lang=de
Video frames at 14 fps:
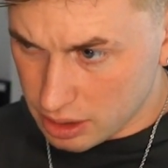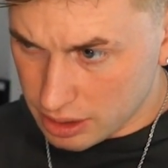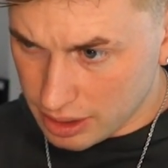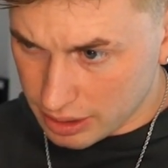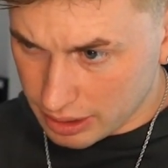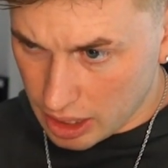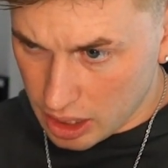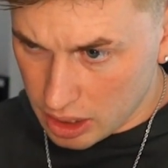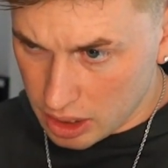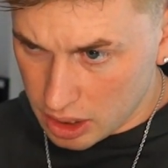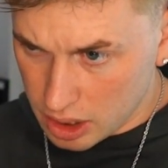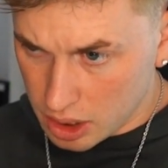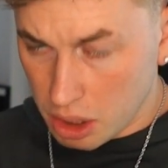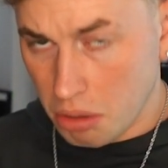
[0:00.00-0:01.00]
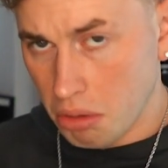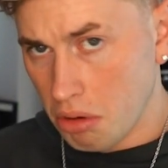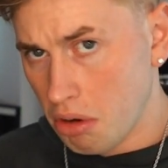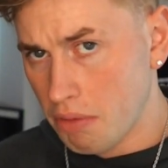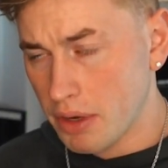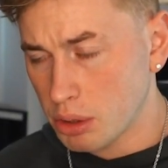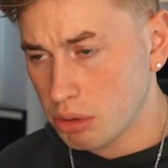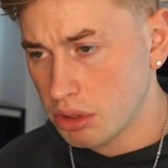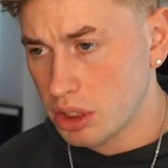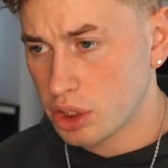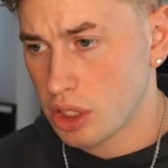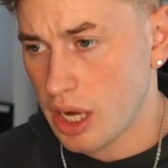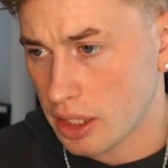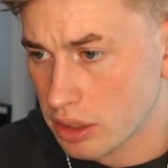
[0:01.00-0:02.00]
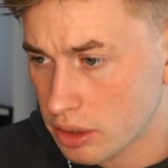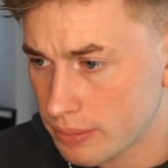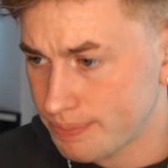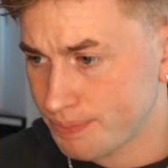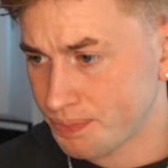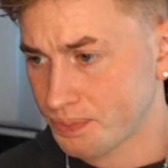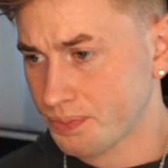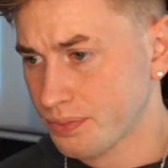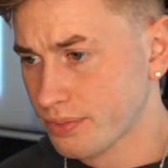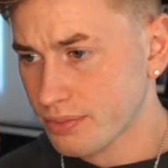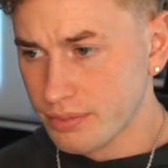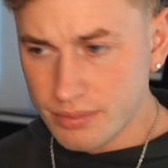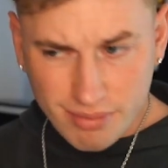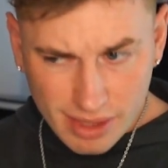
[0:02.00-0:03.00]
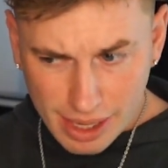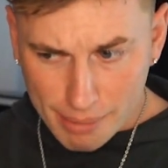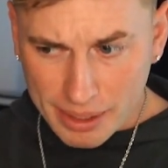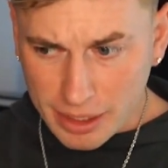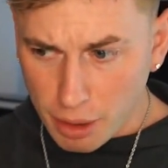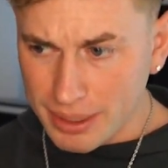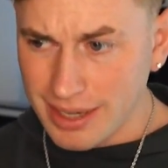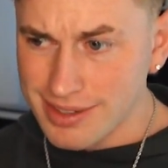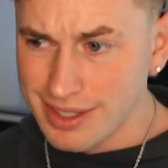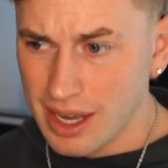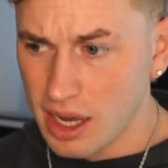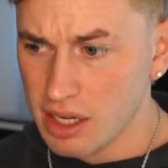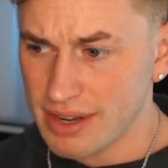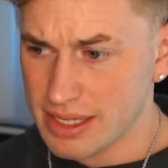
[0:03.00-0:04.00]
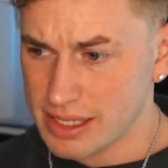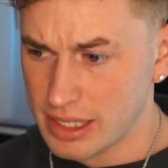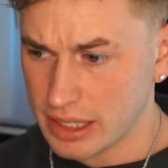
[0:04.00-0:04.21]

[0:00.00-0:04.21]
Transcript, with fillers: ist das gerade? Oh, war schon nicht schlecht. Aber ich glaube, ganz gerade war es